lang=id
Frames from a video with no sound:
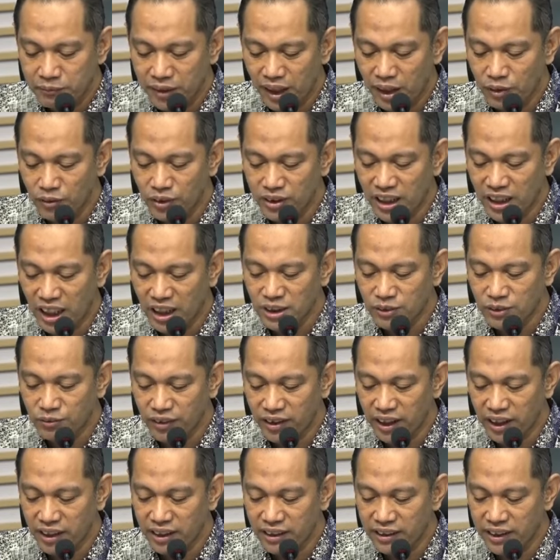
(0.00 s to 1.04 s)
melalui
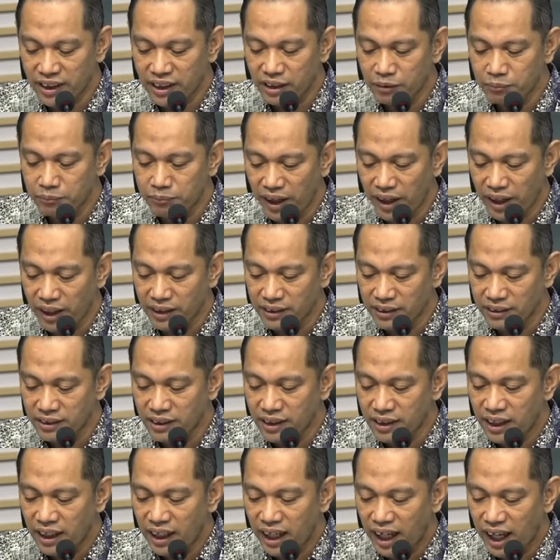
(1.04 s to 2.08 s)
transfer rekening bank
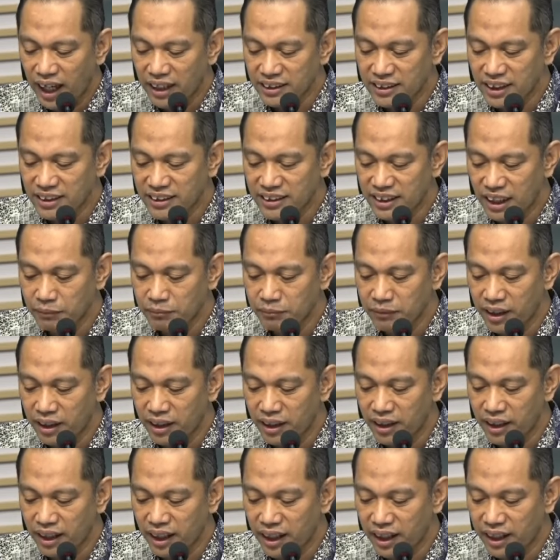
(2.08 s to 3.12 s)
atas
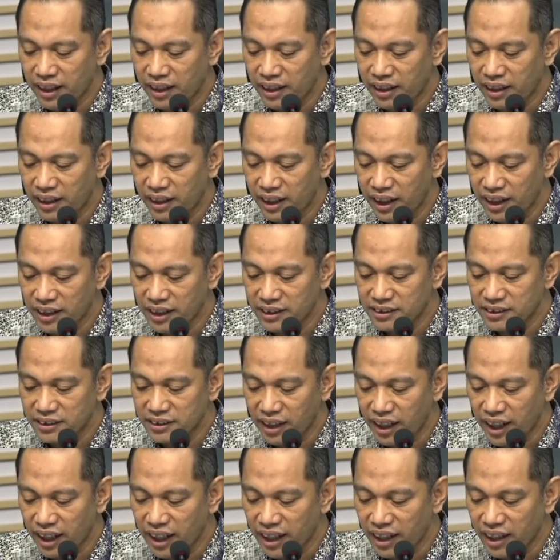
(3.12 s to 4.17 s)
nama
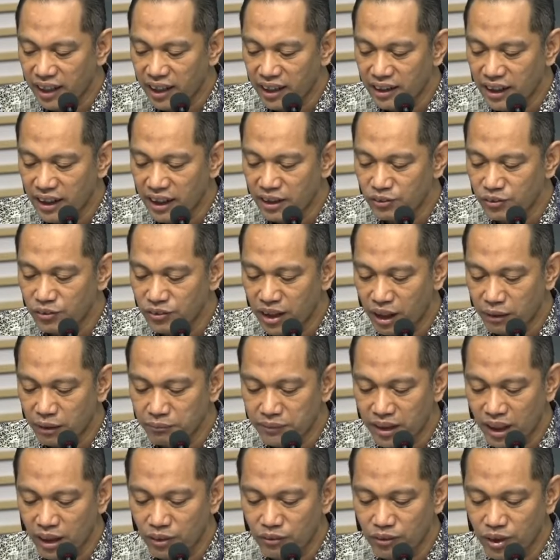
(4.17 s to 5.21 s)
RSR dan juga
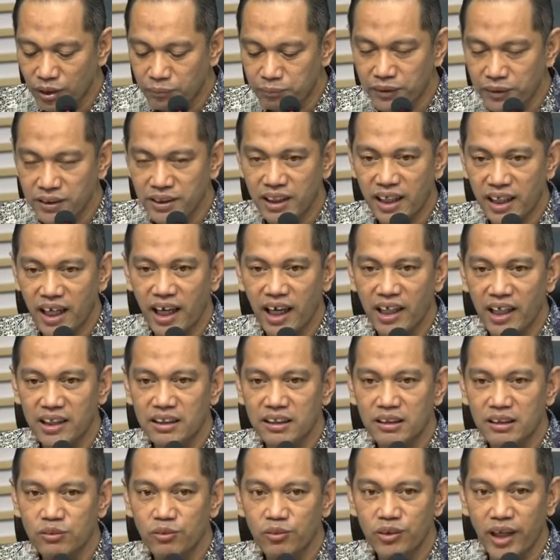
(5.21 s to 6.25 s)
melalui
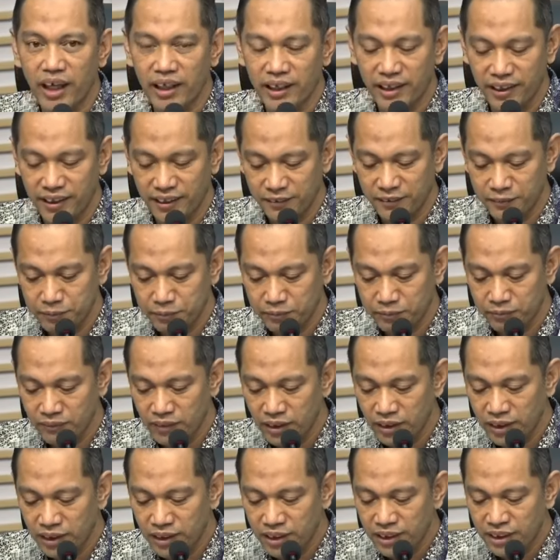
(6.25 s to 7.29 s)
penyerahan tunai.
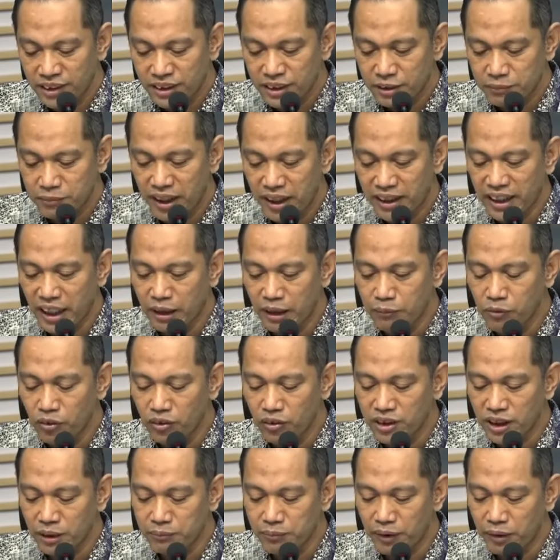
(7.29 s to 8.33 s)
Sebagai
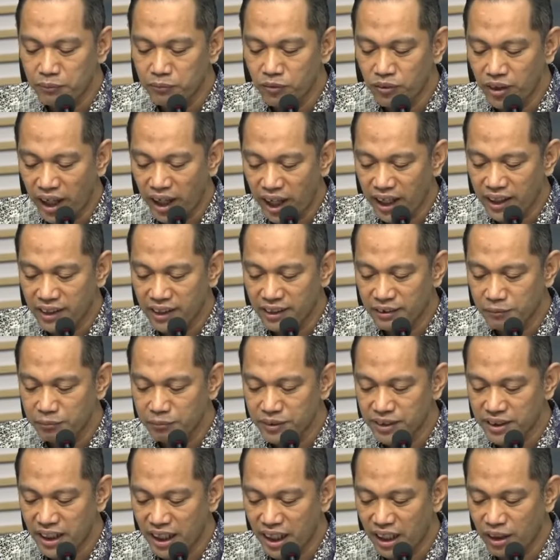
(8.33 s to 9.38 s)
bukti permulaan,
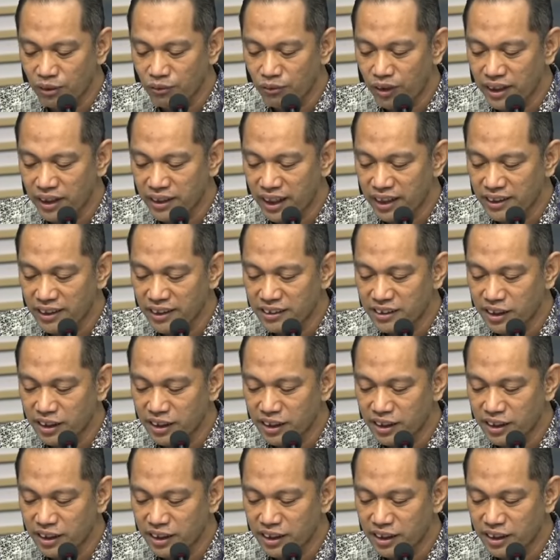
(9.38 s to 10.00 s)
besaran uang yang